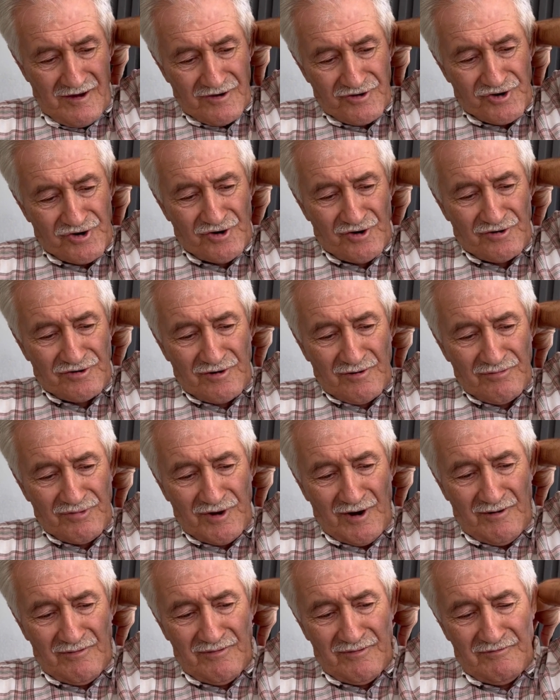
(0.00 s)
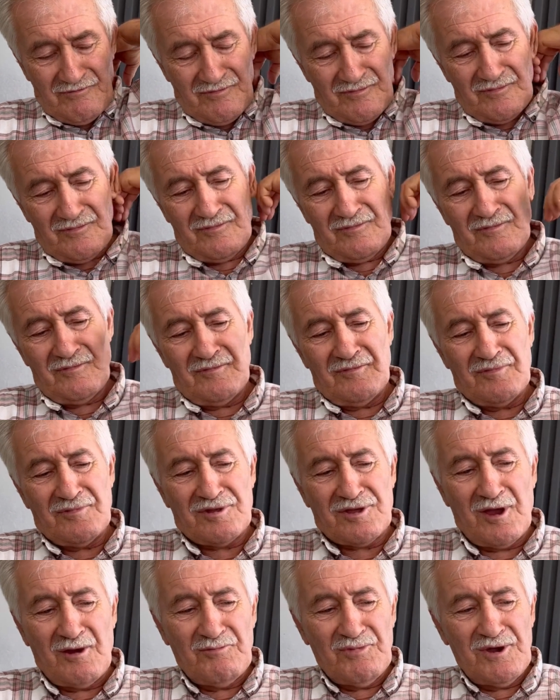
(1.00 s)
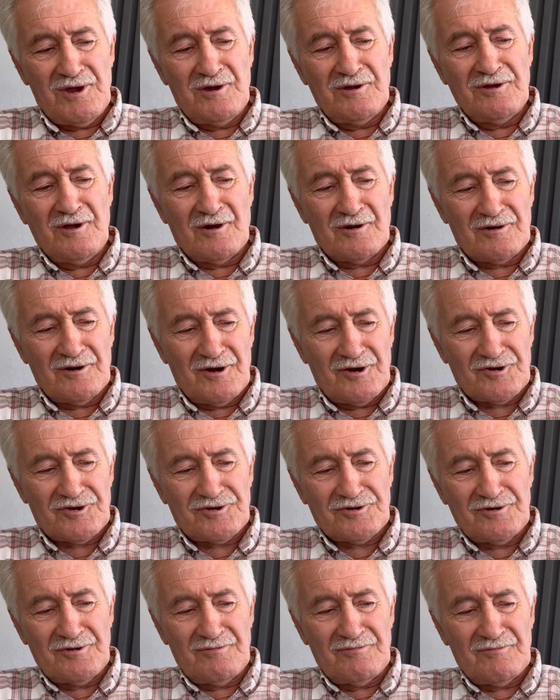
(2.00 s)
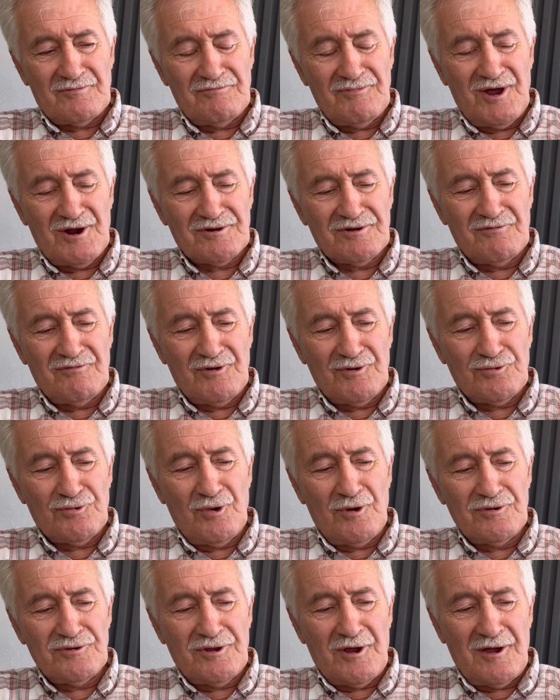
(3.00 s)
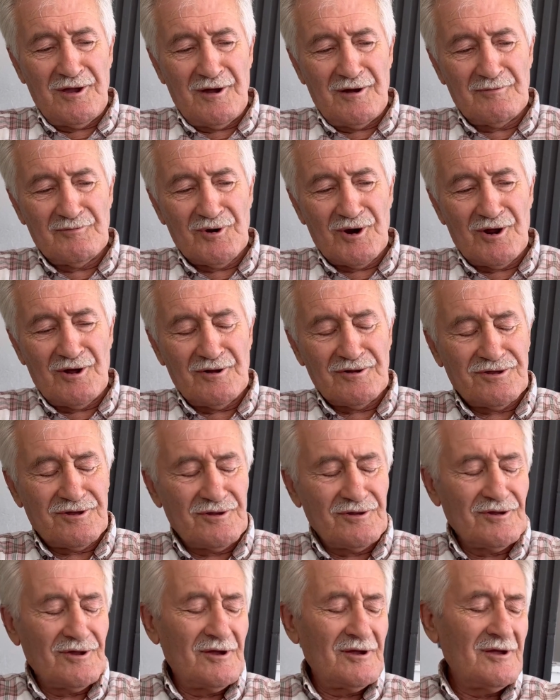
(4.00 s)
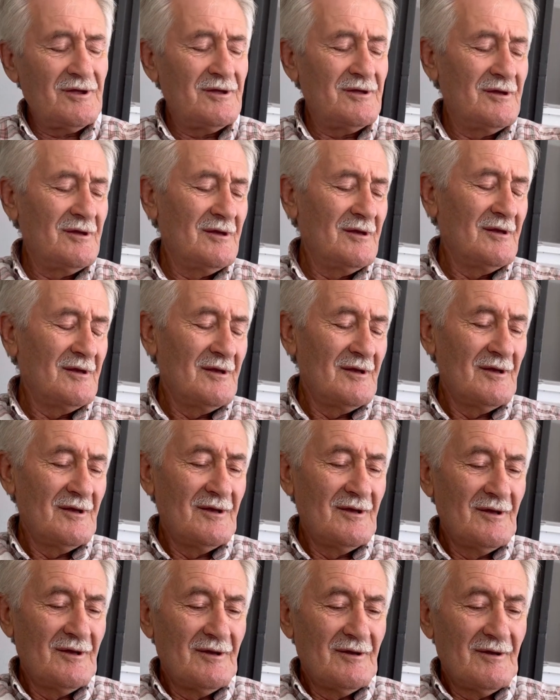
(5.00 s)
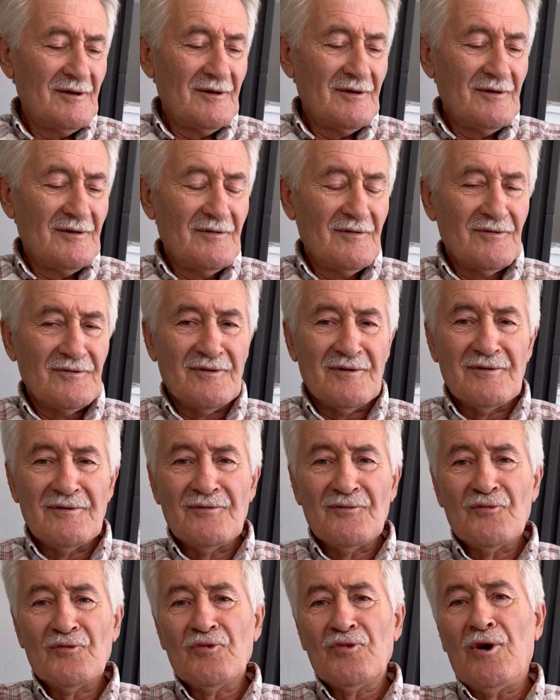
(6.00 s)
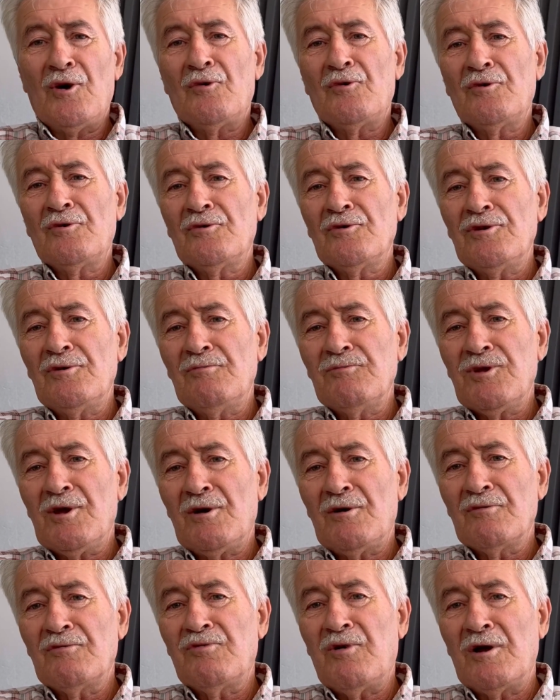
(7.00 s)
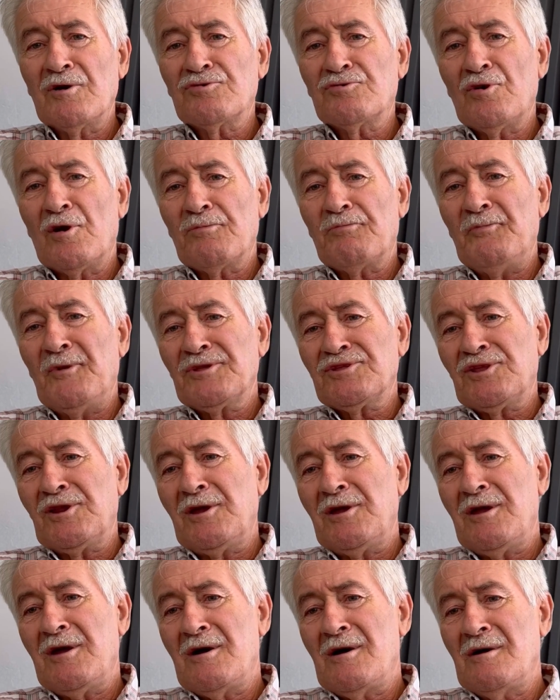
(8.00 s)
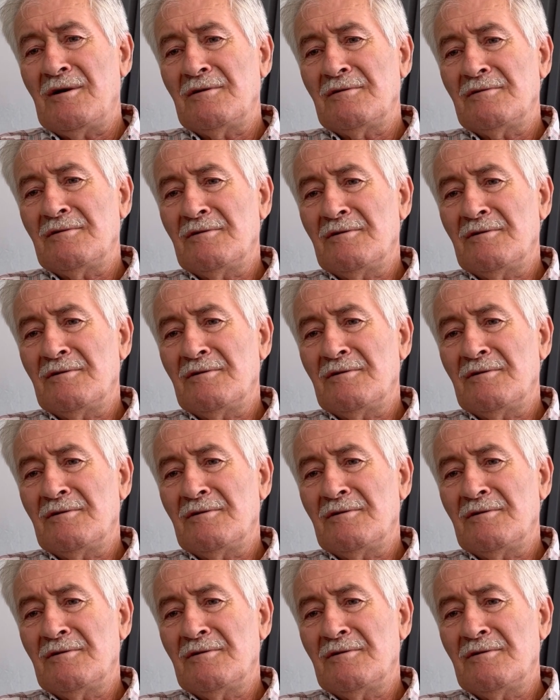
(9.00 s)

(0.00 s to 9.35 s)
Çıktım tam tepeye yaklaştım. Merdiven dön dayağımın altında. Fındığın tepesine mi çıktın? La oğlum ya var 4 metre ya.